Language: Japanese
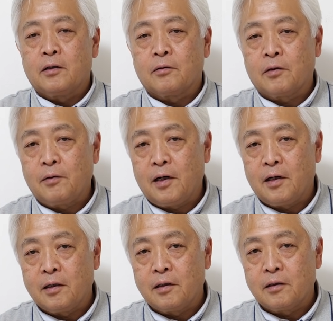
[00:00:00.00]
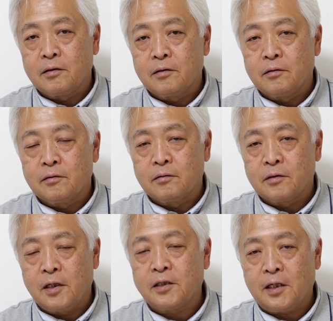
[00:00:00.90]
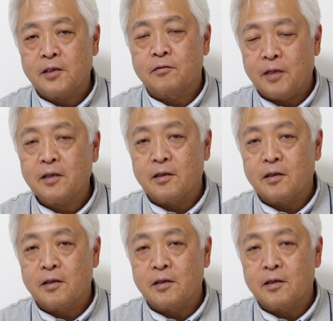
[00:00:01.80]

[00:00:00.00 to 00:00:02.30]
これは景気対策になっ